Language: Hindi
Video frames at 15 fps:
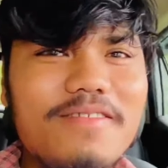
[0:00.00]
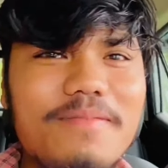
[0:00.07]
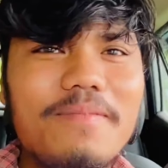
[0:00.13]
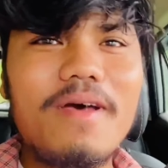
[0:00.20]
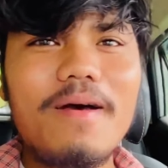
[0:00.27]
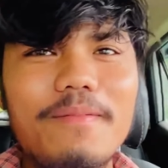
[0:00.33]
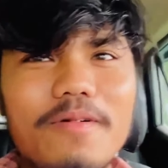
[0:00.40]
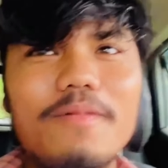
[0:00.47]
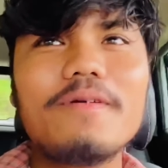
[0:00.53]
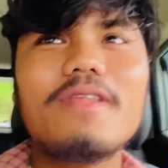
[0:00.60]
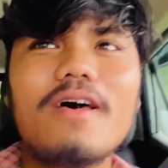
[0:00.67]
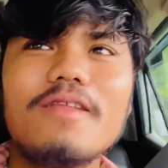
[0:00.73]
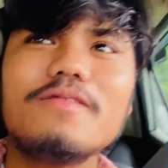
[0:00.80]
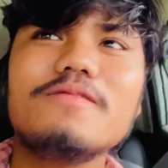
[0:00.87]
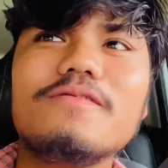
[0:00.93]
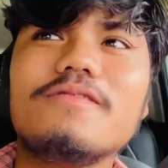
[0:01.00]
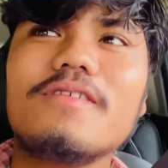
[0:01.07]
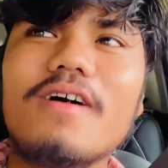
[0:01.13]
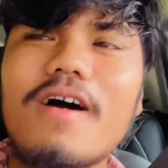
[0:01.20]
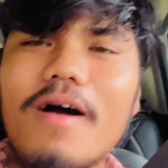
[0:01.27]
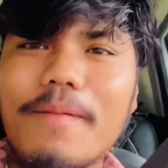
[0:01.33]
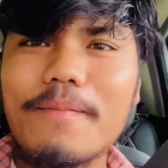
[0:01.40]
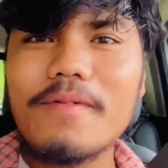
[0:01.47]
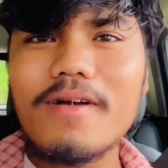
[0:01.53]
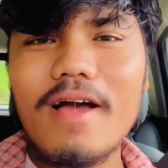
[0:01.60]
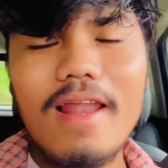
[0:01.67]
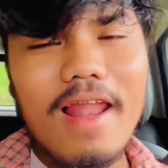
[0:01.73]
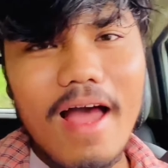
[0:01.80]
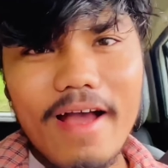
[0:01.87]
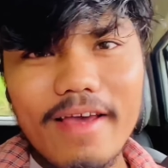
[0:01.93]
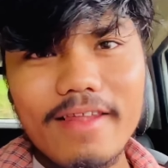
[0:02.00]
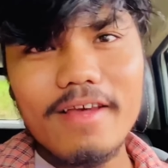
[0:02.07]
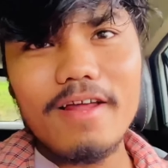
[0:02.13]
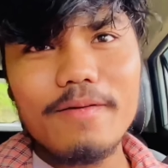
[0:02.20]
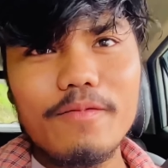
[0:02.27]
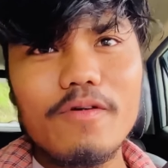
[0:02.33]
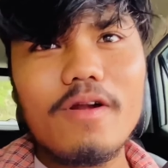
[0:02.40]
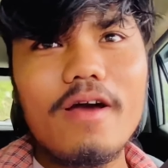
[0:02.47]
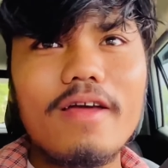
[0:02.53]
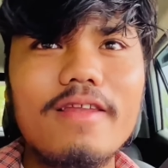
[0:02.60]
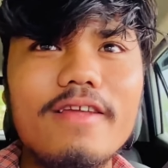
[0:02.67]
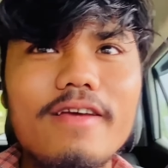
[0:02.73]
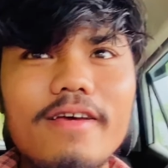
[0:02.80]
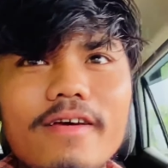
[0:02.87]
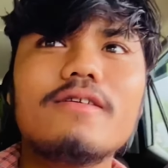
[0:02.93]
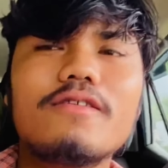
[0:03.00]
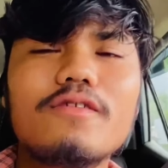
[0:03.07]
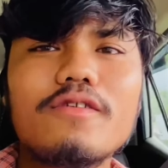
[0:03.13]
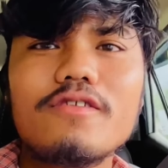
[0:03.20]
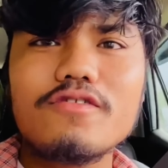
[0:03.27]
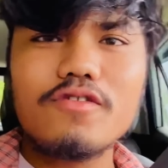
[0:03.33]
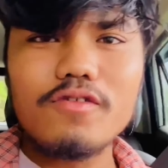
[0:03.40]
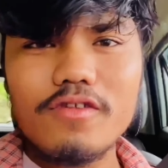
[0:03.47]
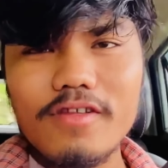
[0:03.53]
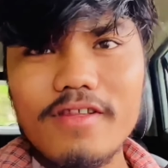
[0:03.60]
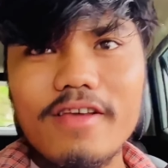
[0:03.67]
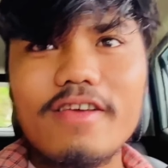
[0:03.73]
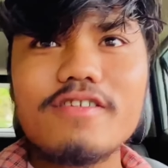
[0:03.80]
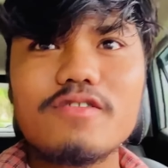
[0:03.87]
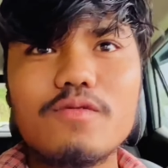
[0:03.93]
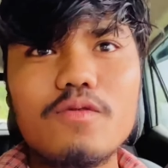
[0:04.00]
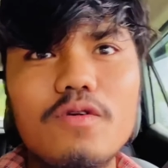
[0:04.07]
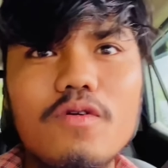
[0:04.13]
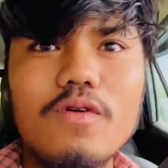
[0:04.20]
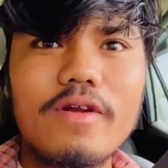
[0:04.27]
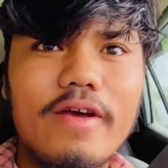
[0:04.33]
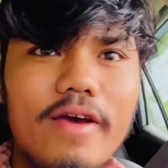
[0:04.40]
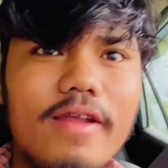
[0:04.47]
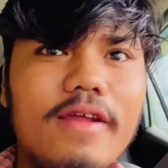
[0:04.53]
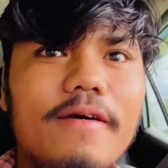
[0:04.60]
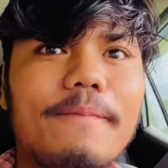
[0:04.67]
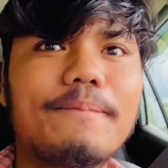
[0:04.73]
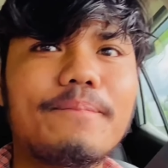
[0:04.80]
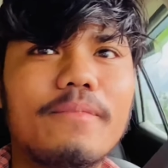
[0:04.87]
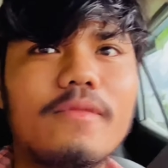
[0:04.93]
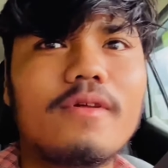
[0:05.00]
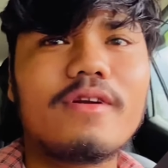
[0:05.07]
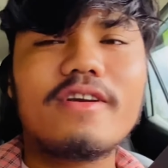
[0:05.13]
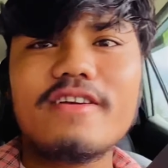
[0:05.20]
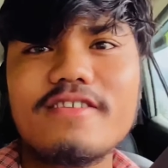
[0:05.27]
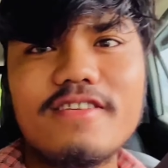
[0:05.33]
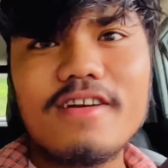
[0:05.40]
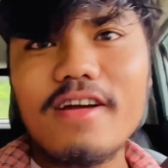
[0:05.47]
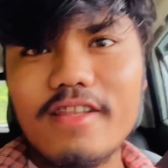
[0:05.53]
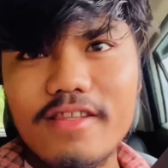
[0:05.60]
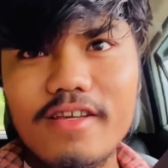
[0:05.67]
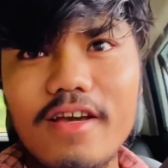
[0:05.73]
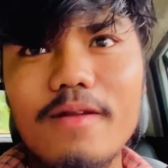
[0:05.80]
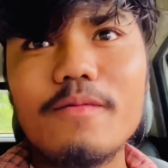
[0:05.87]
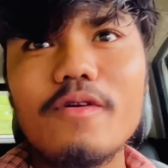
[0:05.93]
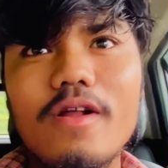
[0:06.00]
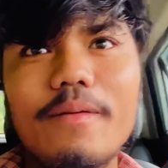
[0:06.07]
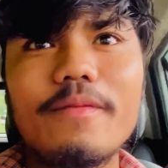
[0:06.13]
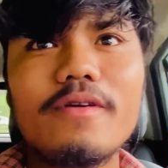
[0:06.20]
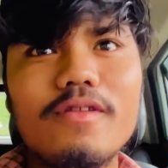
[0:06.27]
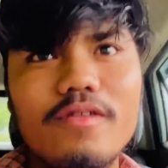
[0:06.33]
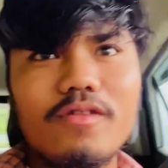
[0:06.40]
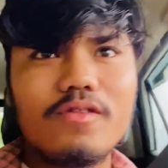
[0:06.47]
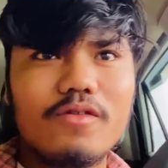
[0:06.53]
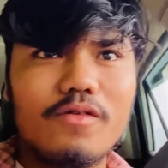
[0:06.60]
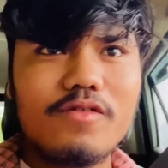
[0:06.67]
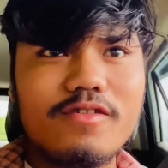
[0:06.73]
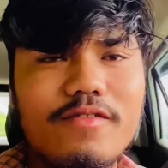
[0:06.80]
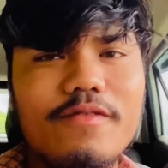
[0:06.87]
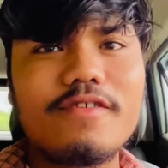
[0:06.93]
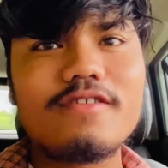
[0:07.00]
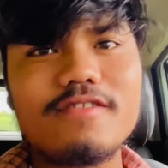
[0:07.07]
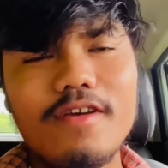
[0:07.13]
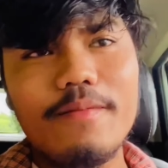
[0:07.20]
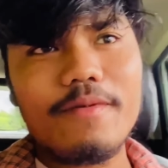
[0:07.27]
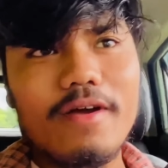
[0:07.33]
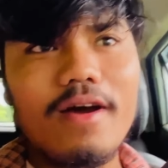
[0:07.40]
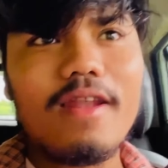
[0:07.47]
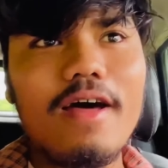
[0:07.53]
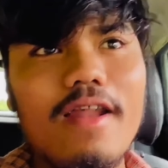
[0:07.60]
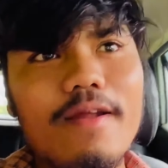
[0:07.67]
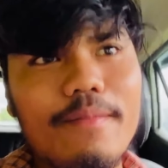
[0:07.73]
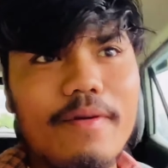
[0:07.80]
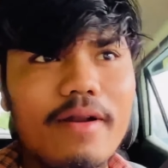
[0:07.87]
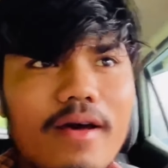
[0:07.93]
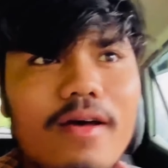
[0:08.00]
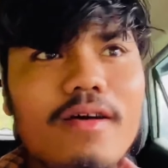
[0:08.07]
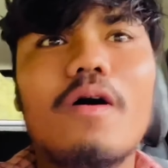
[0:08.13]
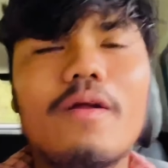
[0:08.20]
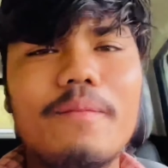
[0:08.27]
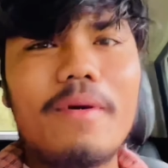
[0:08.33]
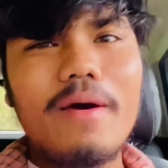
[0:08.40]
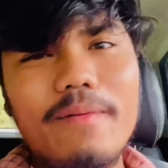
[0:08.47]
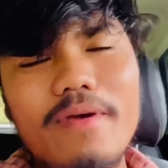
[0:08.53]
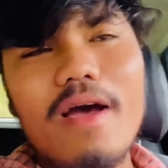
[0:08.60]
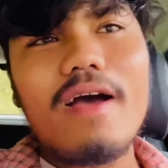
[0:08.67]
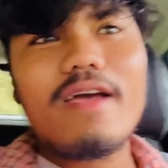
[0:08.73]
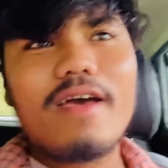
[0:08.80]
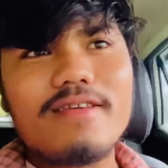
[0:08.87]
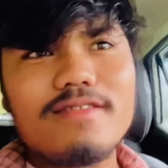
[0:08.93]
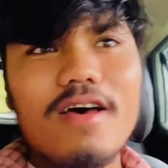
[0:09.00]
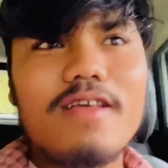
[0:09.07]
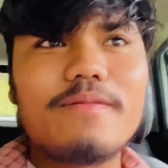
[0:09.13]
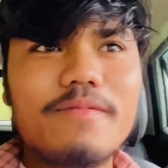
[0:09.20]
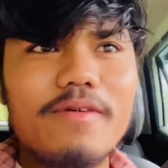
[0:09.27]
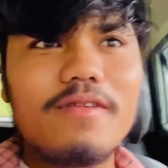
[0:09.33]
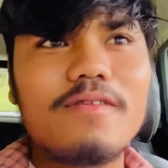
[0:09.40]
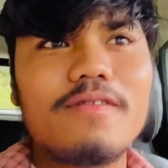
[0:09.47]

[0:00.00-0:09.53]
मैं आपको बता दूं हम कल आ गए थे अल्मोड़ा के लिए क्योंकि ज्योति दी के स्कूल खुल गया है ना टीचिंग करती है अल्मोड़ा में तो इसी वजह से हमें कल आना पड़ा और मैं भी आ गया साथ में